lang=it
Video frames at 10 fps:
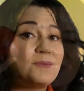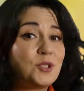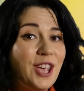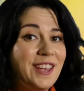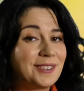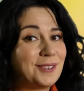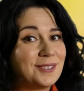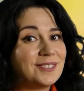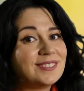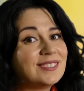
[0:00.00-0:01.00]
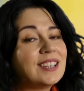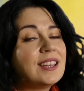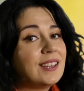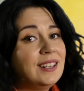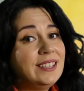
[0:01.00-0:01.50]
Certo,
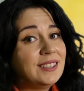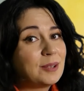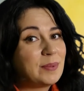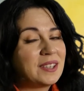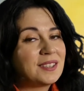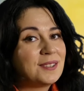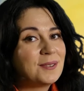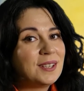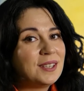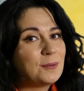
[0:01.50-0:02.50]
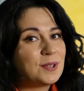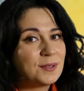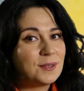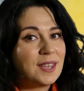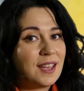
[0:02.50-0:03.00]
L'interpretazione di
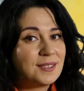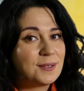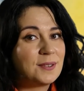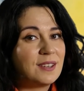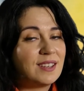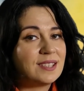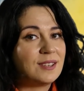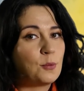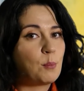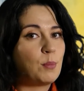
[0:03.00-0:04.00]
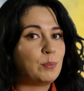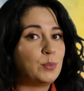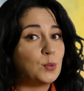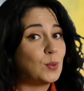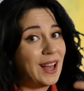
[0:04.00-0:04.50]
questo testo deve essere un po'
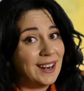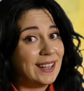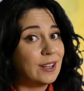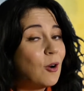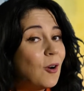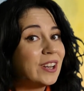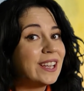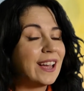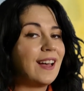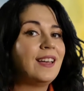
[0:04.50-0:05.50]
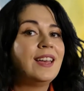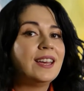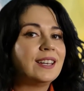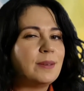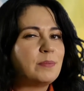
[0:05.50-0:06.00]
più allegorica
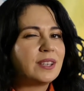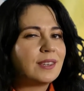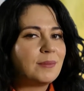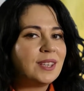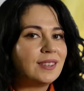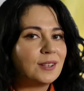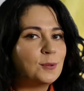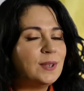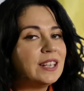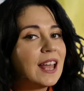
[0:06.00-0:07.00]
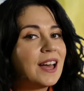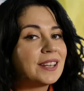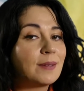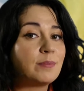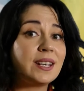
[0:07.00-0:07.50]
che prettamente
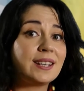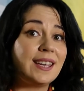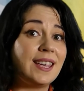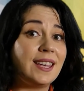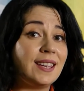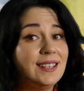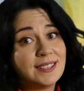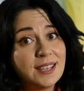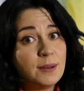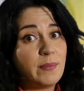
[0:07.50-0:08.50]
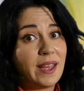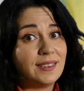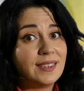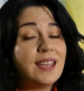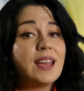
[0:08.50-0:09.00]
culinaria perché il
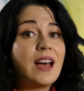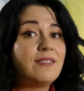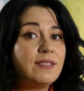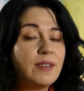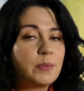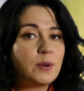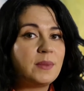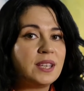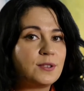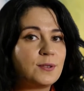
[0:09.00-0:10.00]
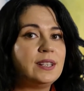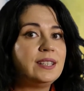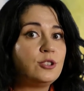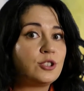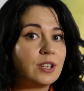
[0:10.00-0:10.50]
serpente aveva promesso il
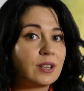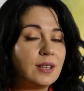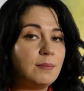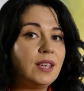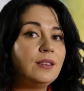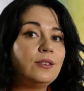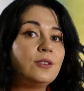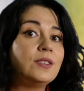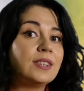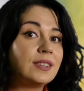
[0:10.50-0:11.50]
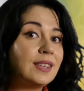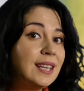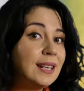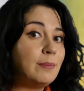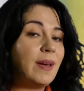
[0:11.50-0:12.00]
discernimento
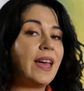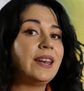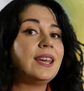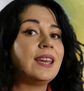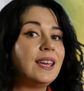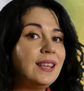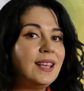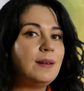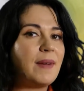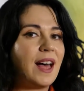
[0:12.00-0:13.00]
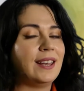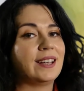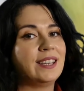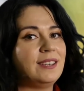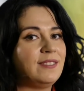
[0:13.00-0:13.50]
del bene e del male a
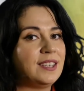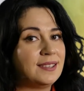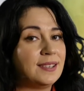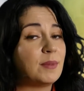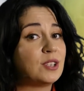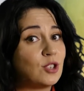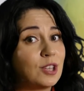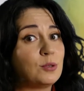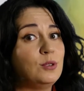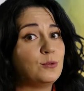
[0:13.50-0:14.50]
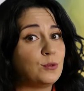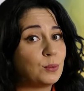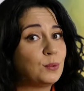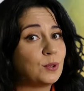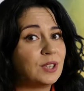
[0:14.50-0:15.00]
chi avesse mangiato il
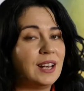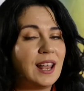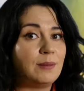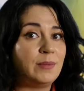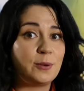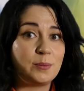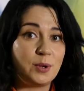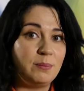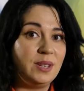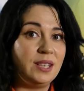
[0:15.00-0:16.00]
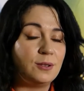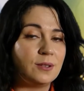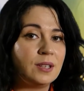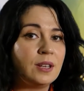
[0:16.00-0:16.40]
frutto dell'albero proibito,